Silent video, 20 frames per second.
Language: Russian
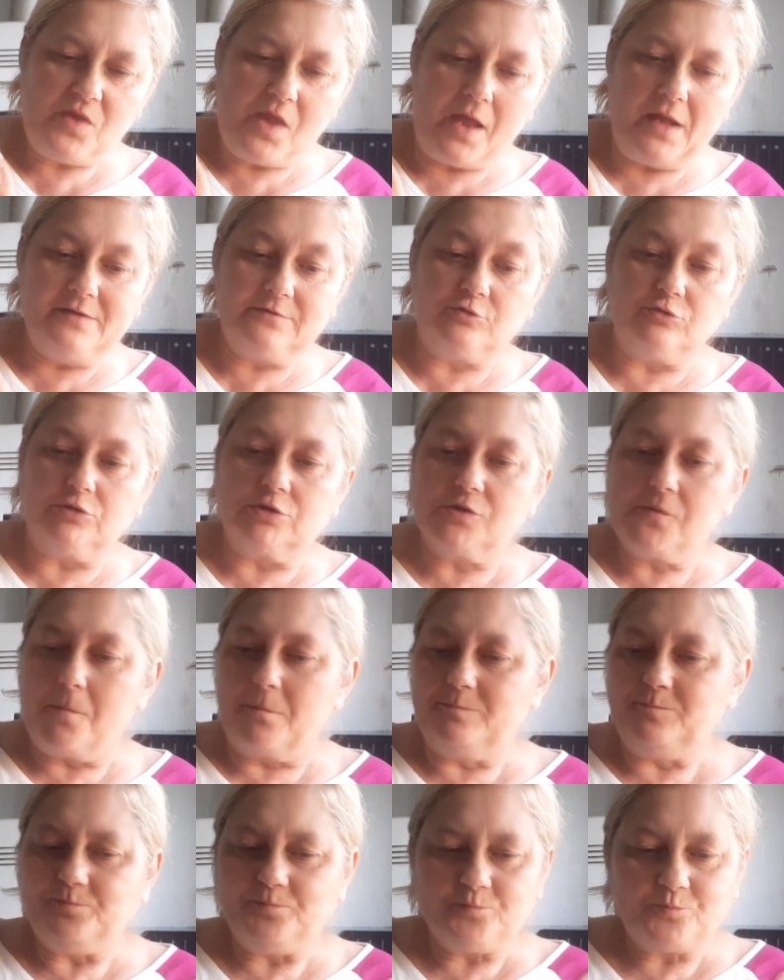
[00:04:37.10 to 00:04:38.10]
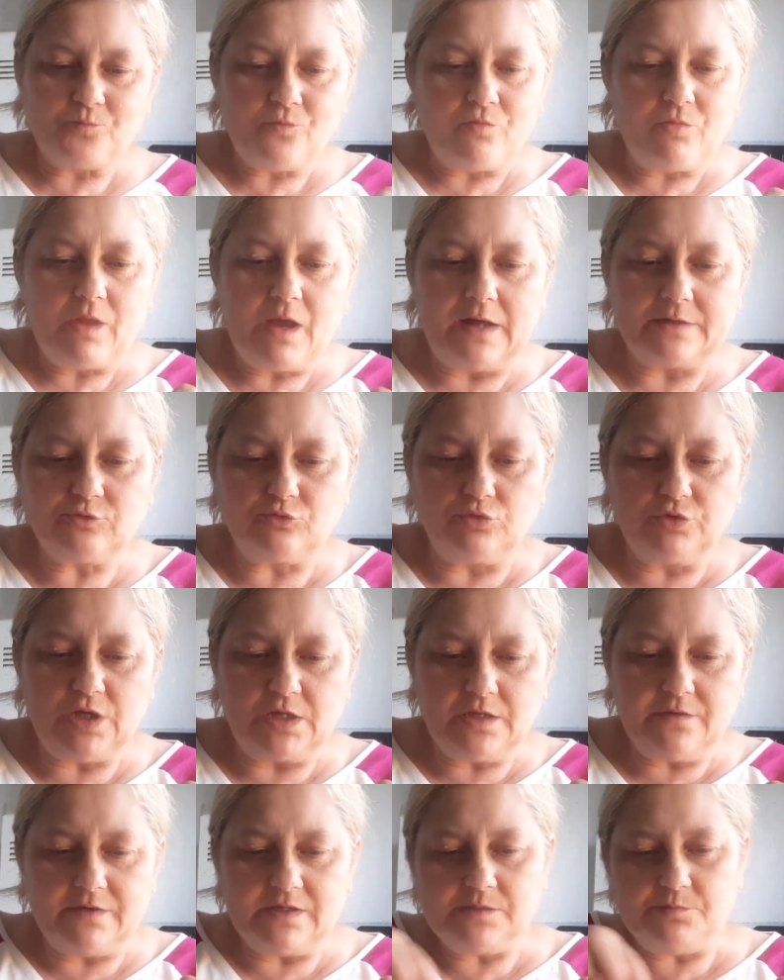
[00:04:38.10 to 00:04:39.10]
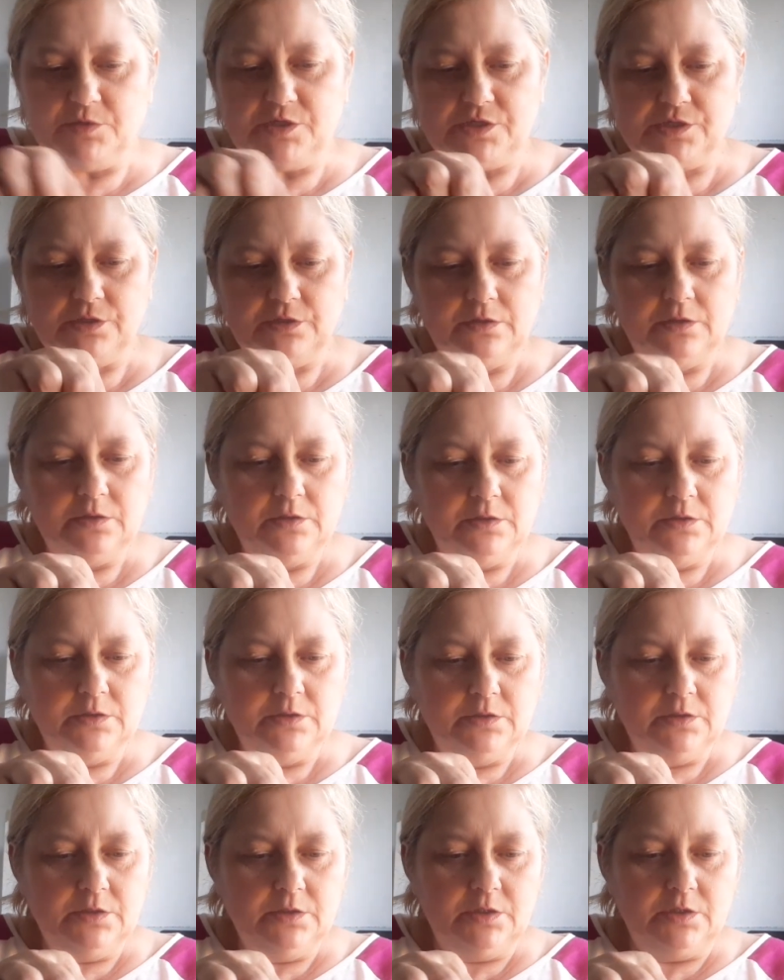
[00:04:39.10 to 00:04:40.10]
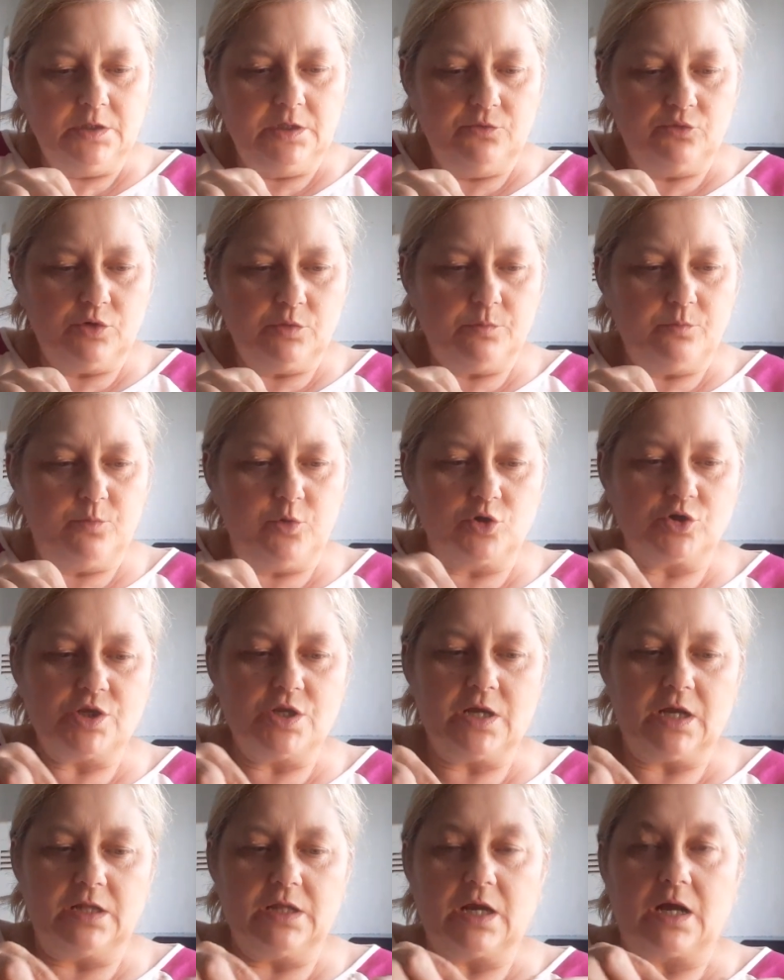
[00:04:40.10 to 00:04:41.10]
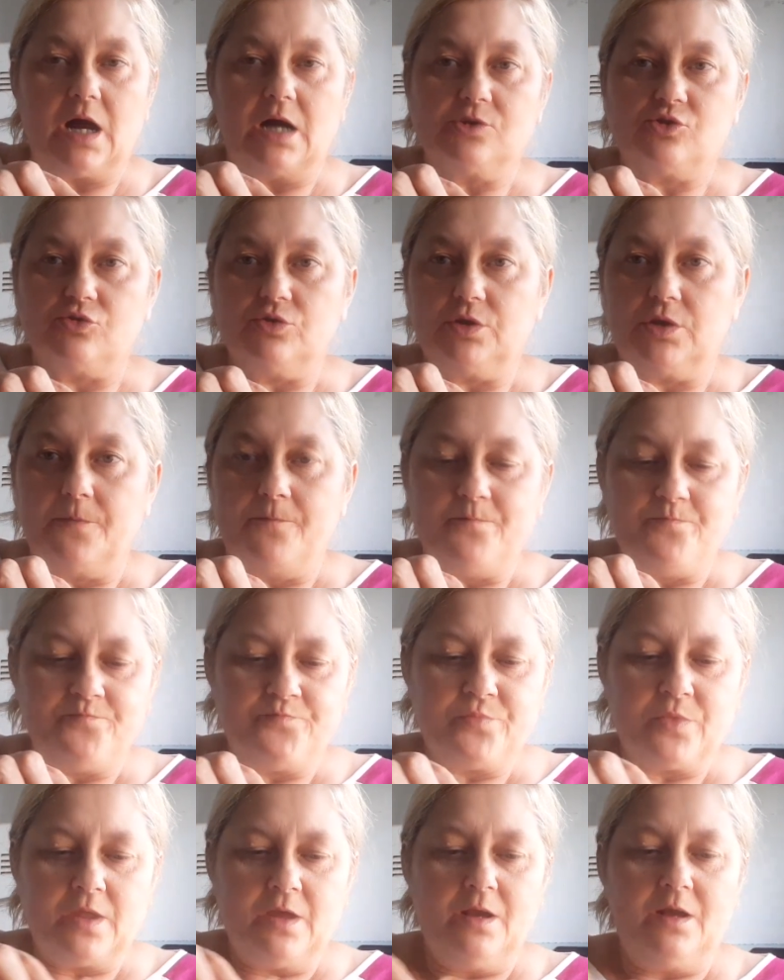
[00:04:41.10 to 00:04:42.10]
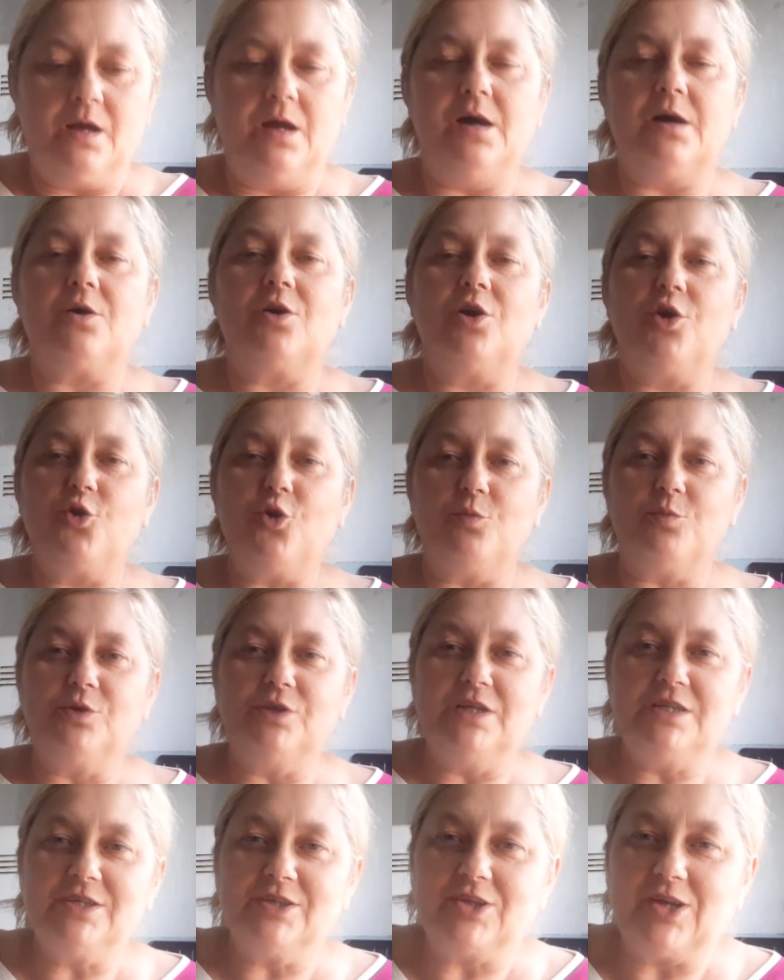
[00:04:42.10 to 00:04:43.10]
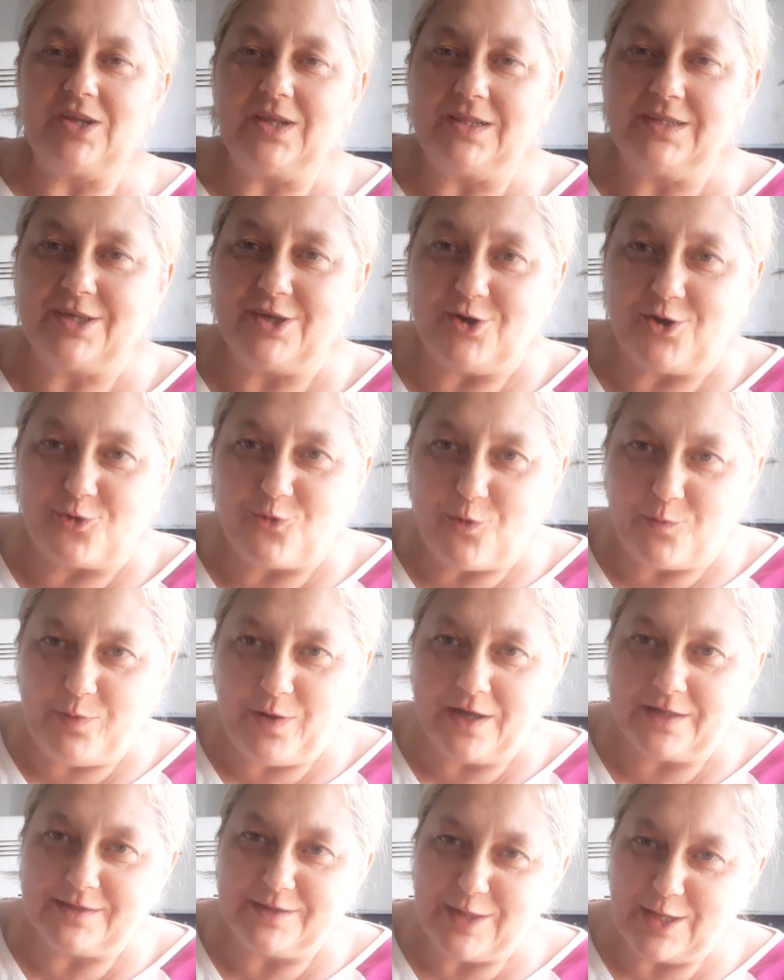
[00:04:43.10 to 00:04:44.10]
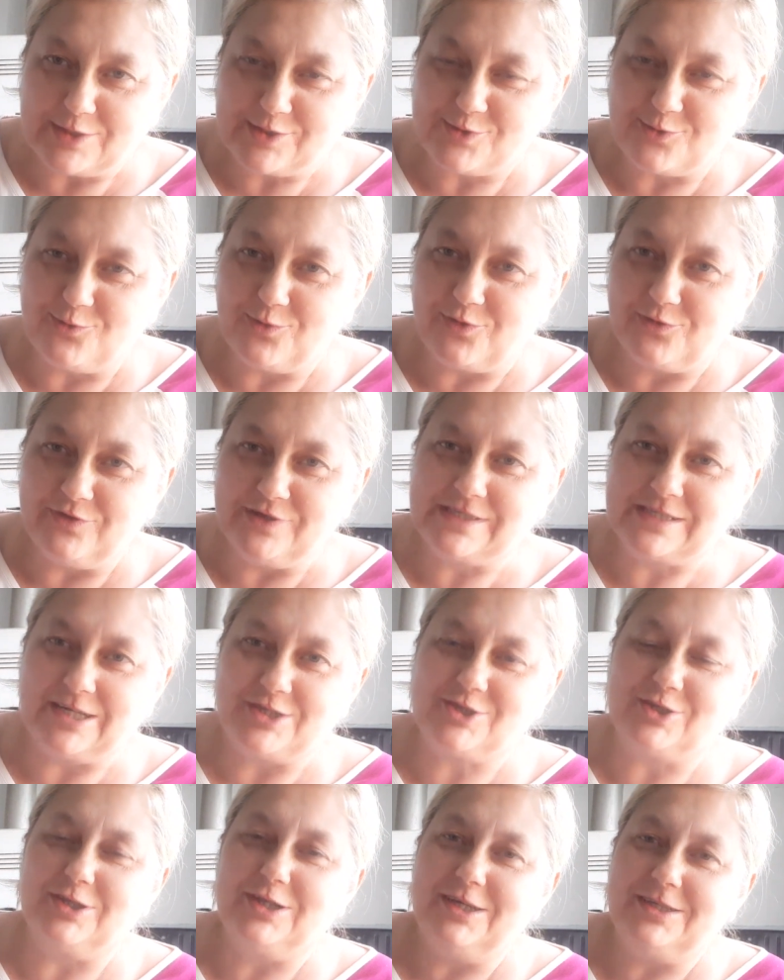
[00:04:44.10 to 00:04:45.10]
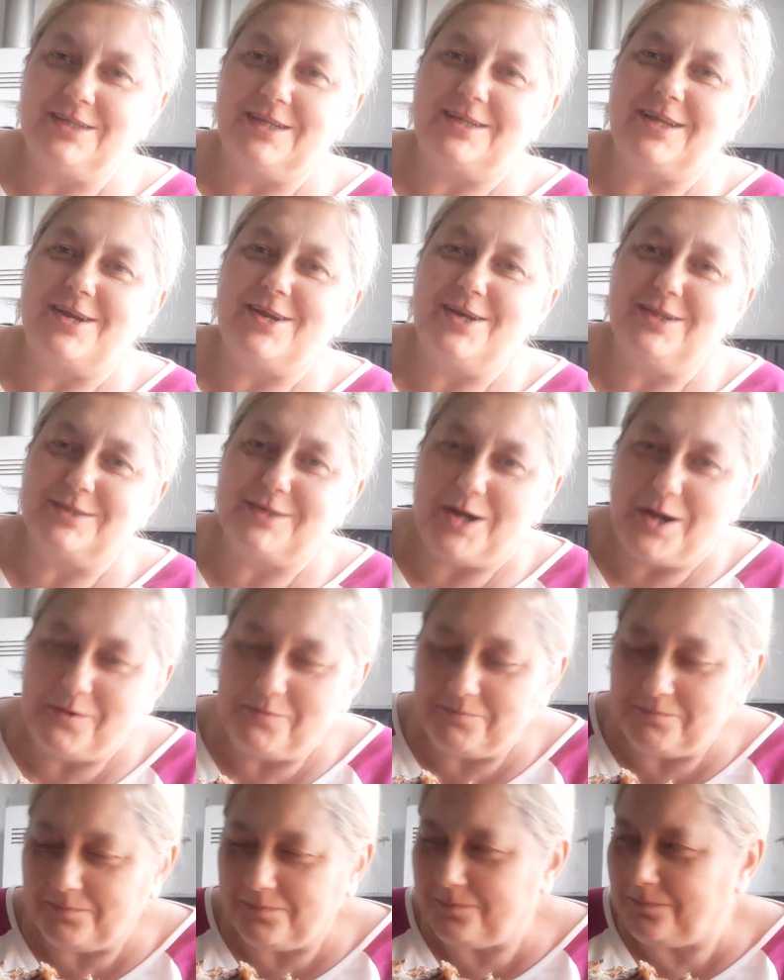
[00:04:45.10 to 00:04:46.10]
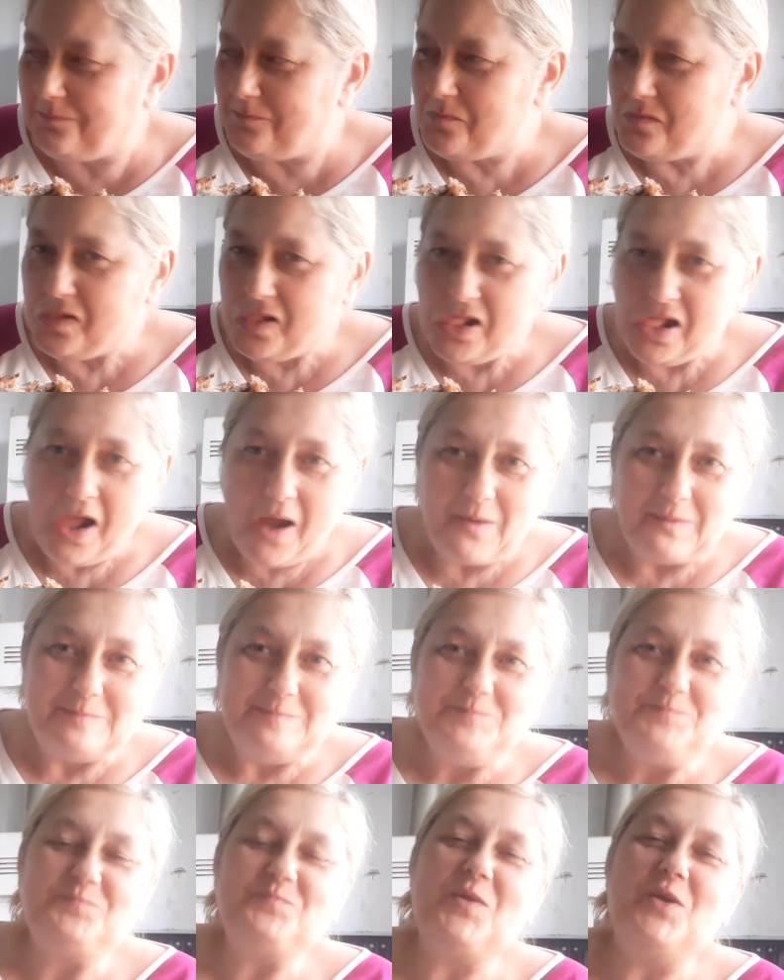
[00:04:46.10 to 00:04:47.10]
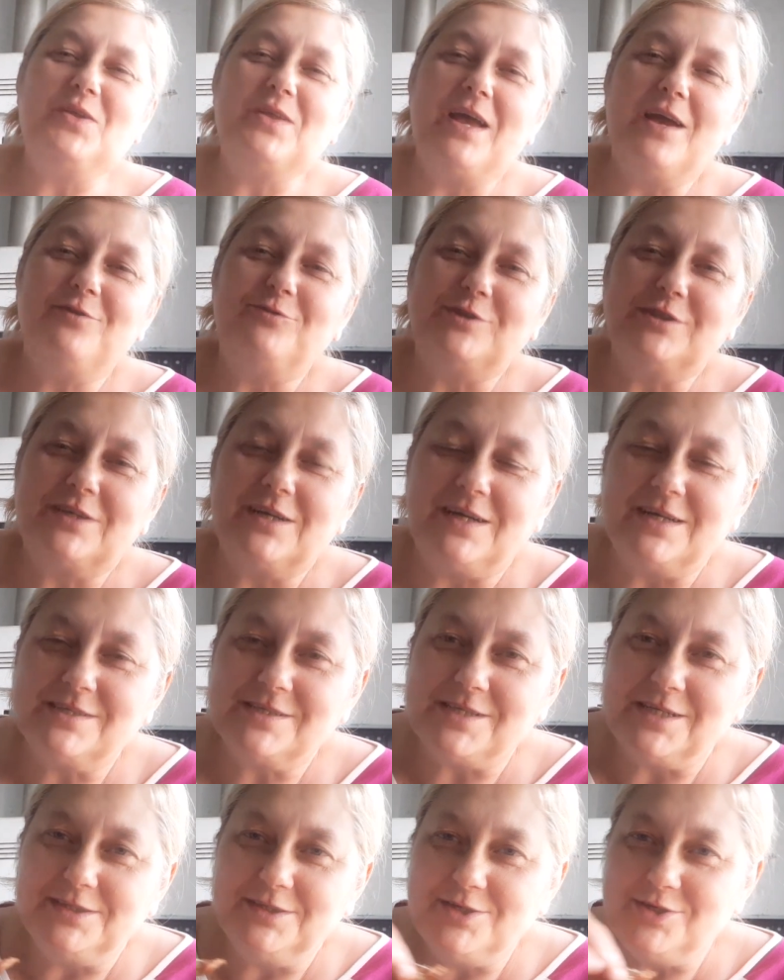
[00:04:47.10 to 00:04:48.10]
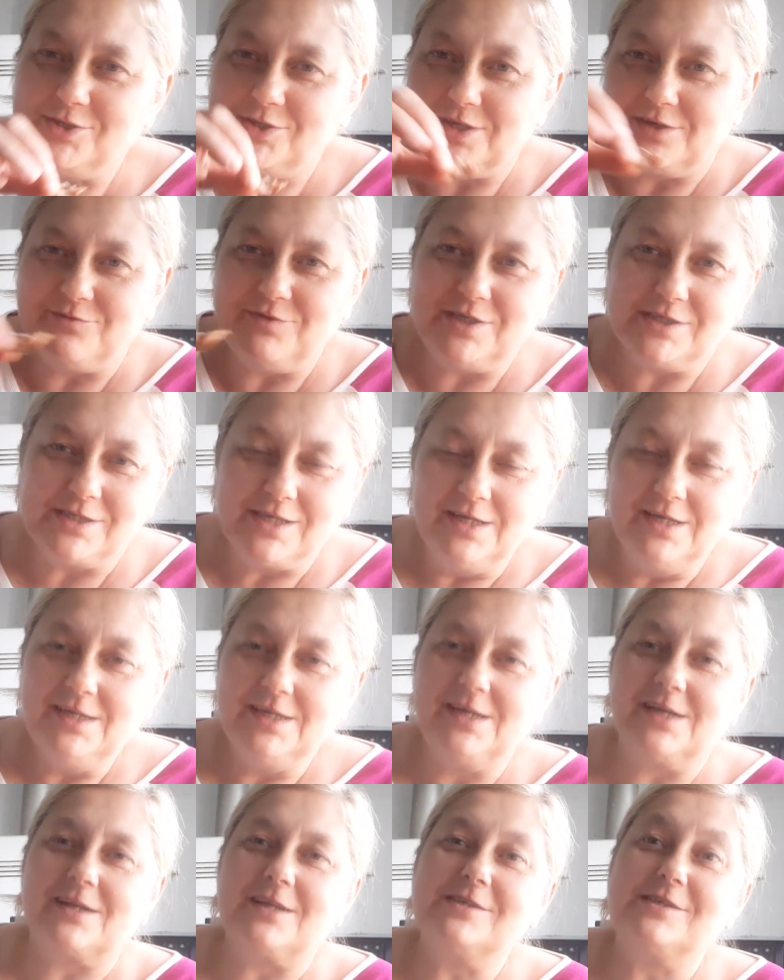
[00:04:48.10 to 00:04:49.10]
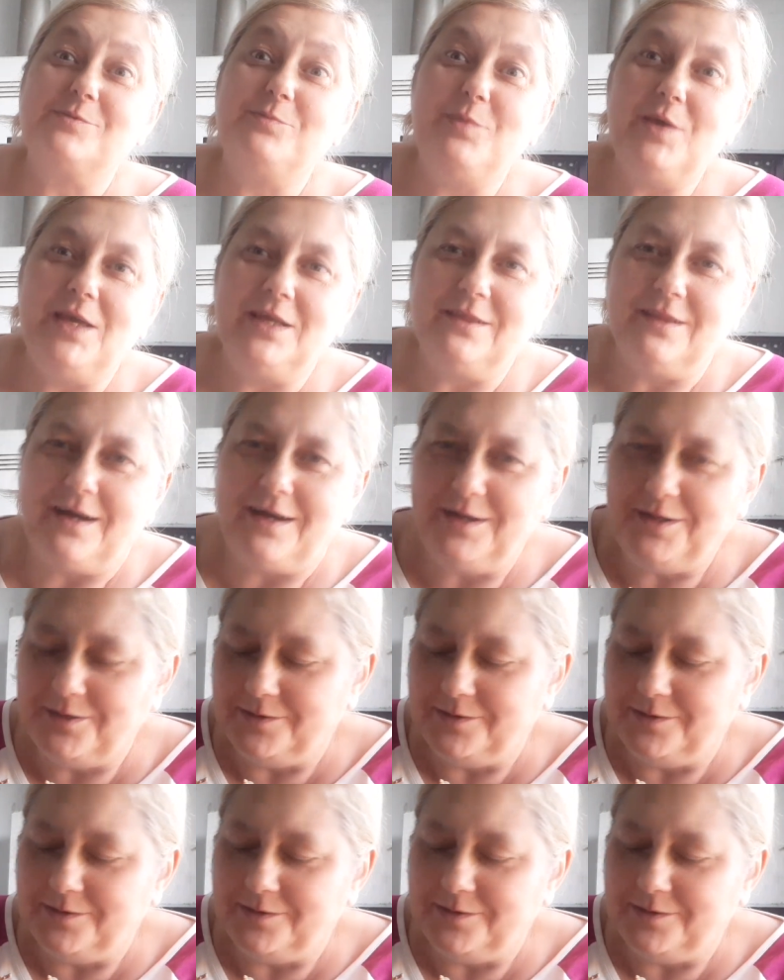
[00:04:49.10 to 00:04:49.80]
И тут, откуда ни возьмись, его боженька наказывает. Ребы на эти тарелки грубы, одна с рук выскочила эта тарелка и на его драгоценный сервис и разбила.